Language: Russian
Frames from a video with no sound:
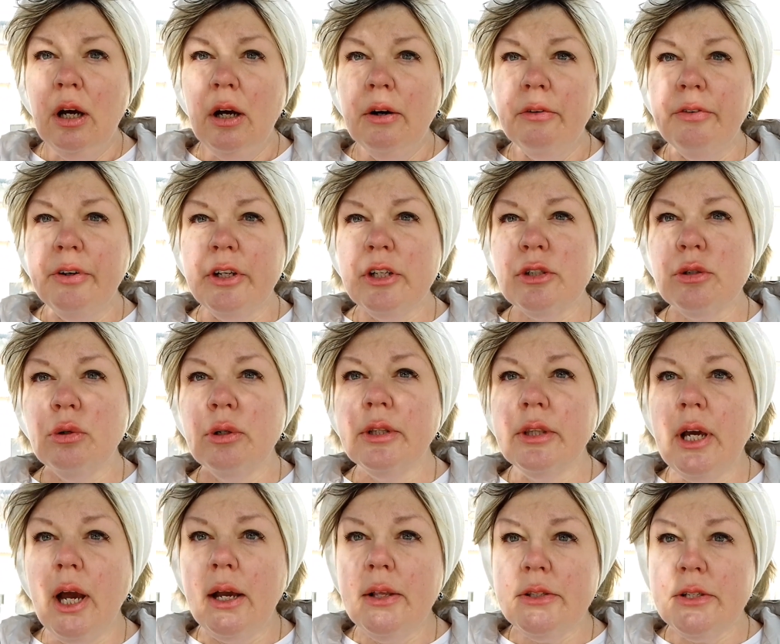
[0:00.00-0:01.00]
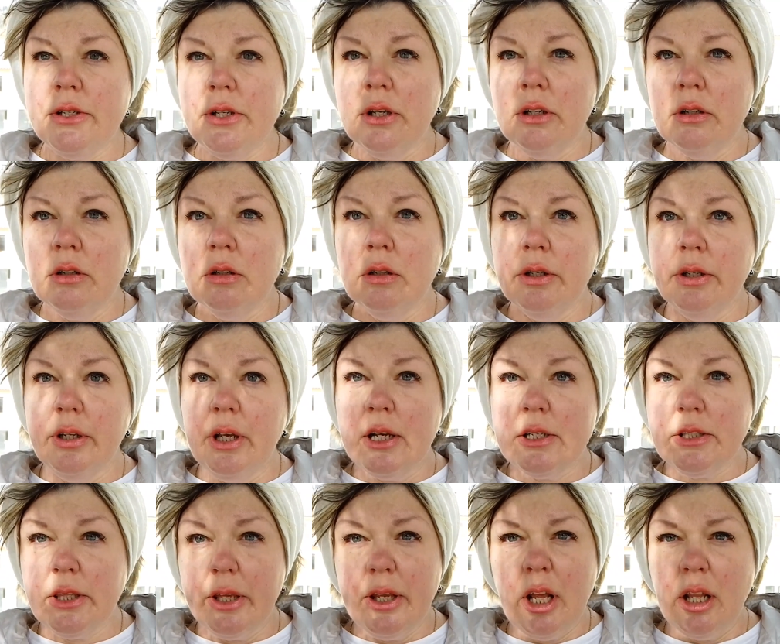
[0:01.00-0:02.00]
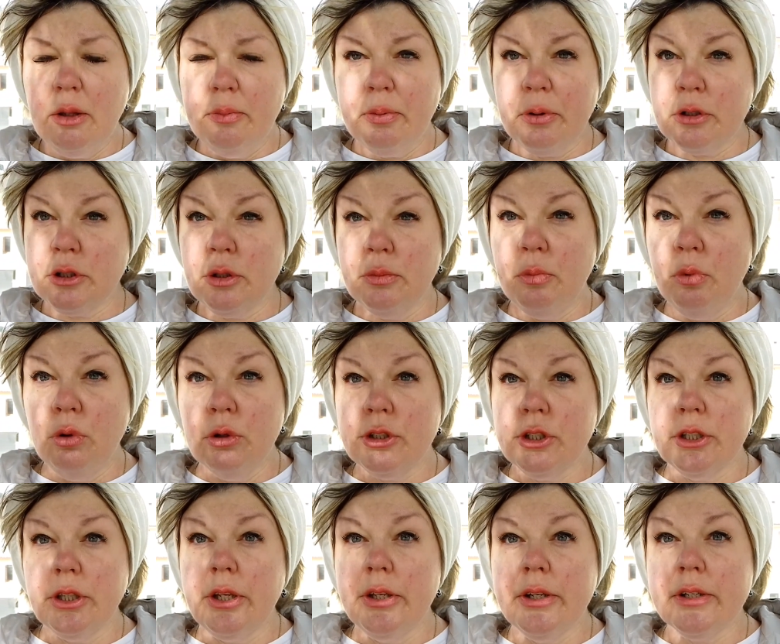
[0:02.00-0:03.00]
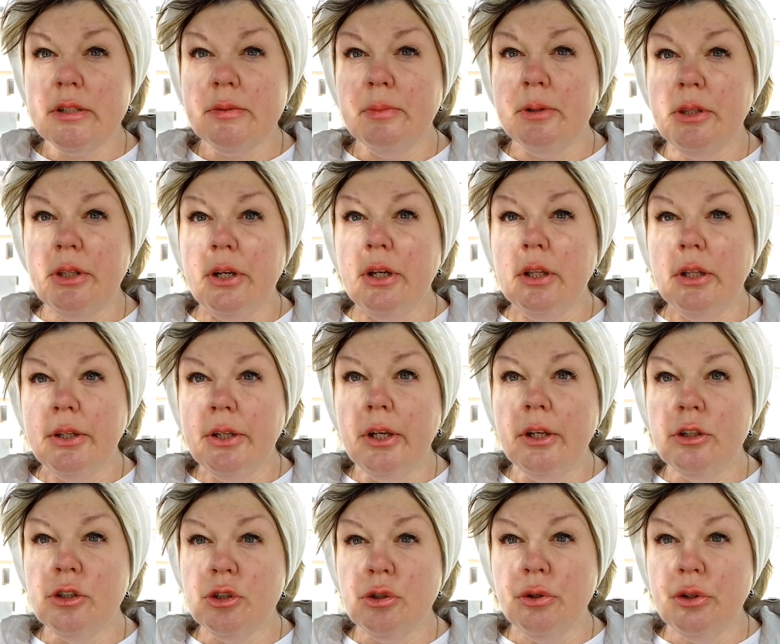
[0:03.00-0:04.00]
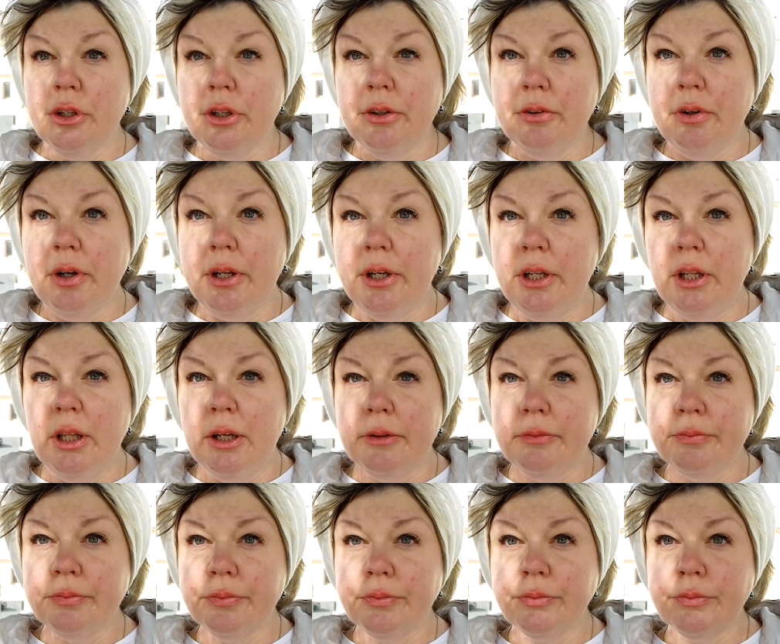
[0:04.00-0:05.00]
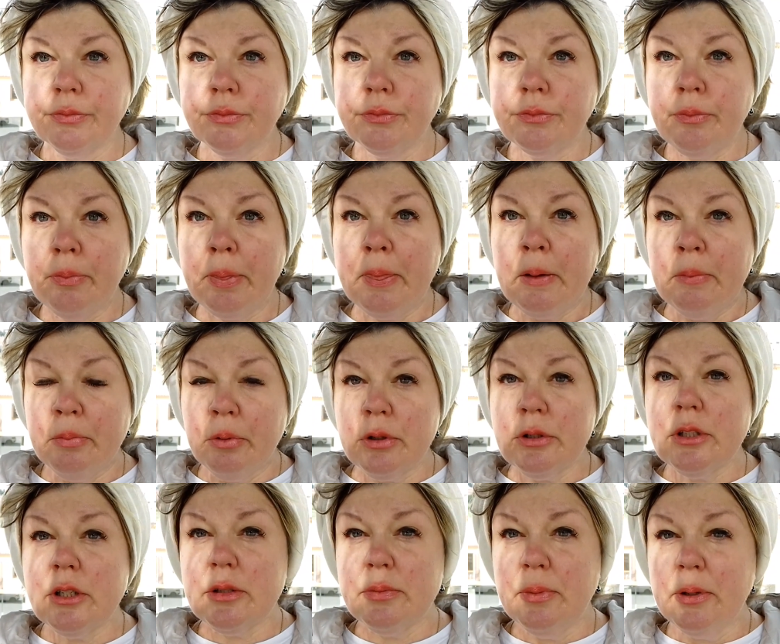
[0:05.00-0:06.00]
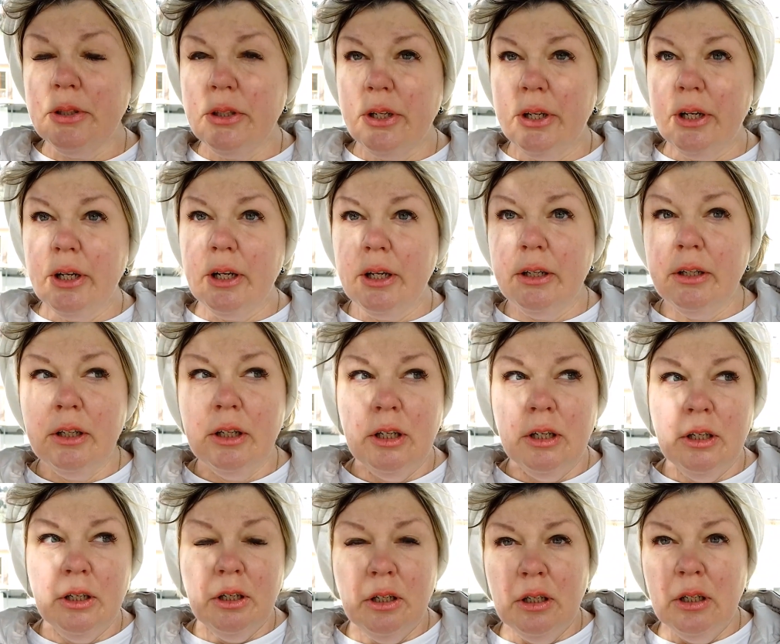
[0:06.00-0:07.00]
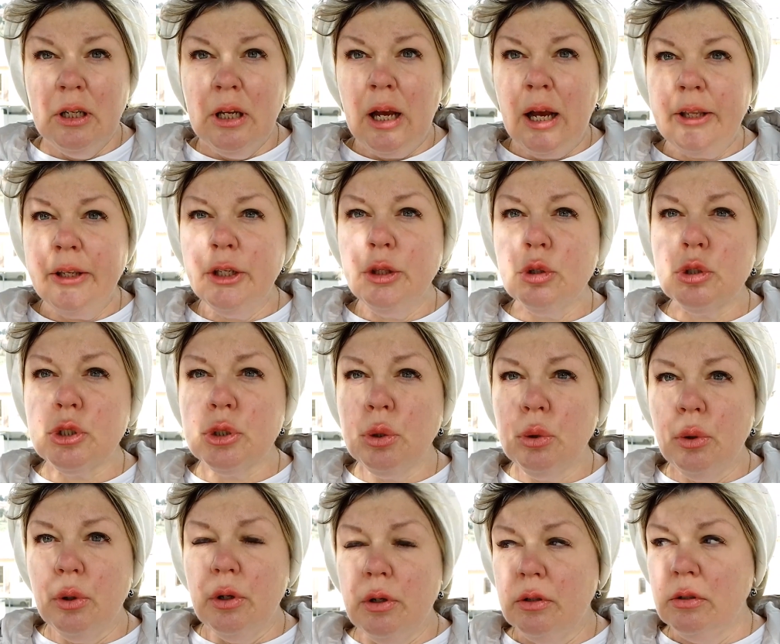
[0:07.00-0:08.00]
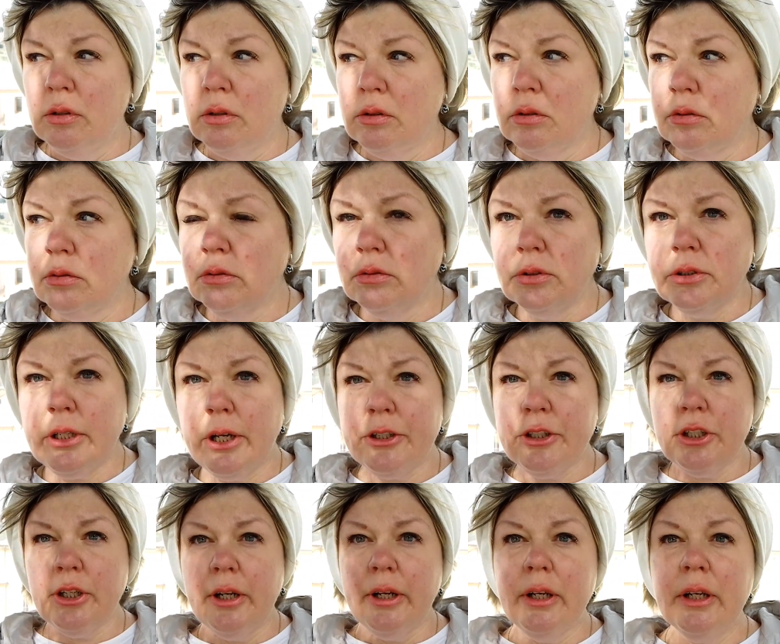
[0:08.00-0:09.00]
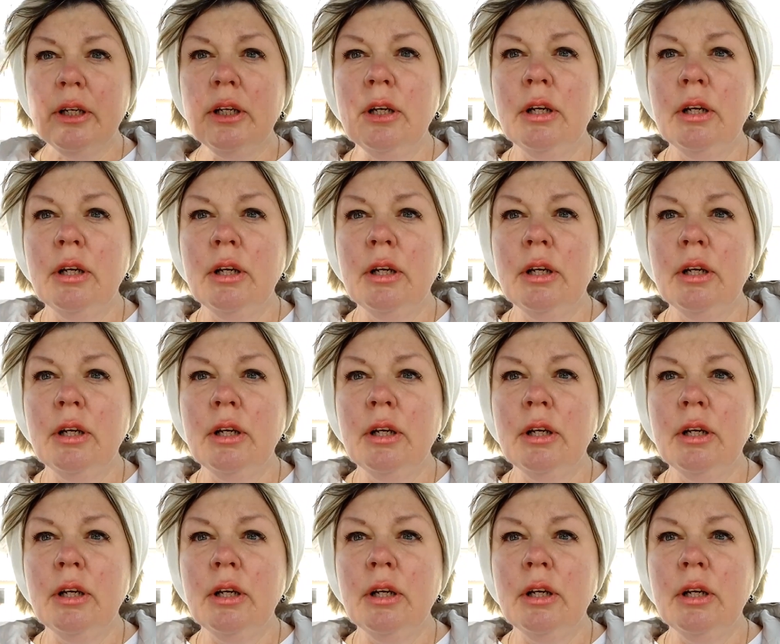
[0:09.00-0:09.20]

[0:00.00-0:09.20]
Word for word: в результате я стояла просто молча на них смотрела, я ничего не говорила, просто смотрела. Они, ну что, начали